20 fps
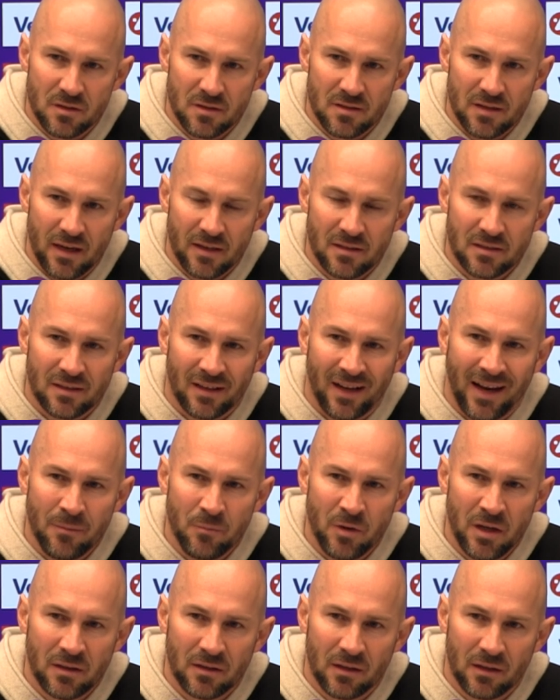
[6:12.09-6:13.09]
ist
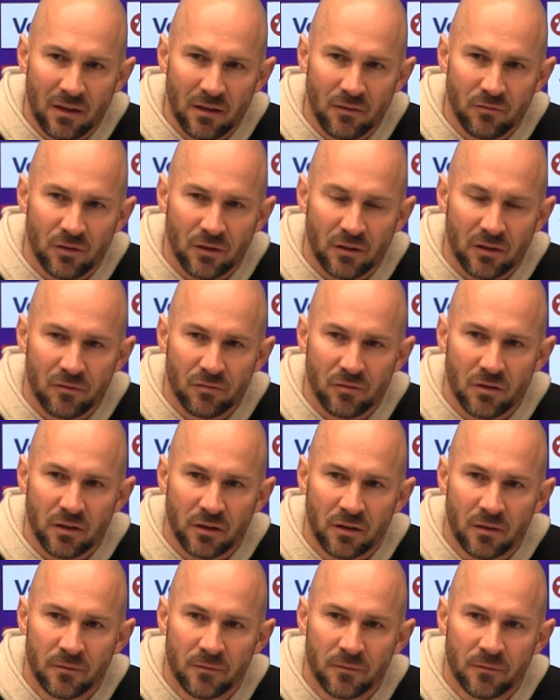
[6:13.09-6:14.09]
extrem hinderlich für den
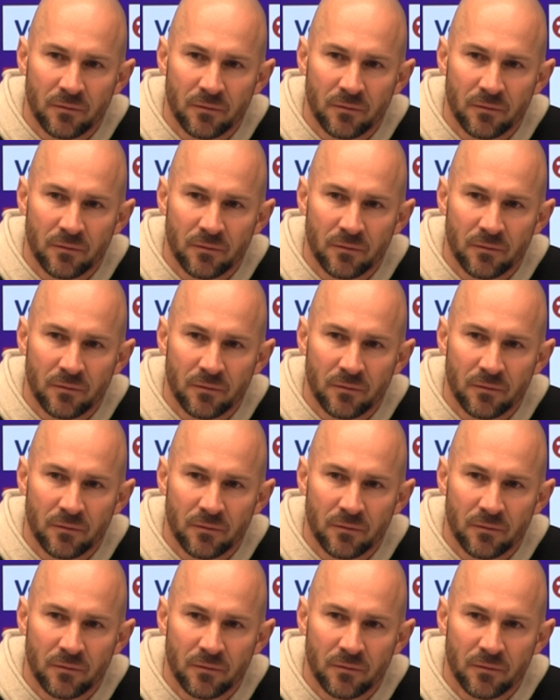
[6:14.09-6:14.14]
Erfolg.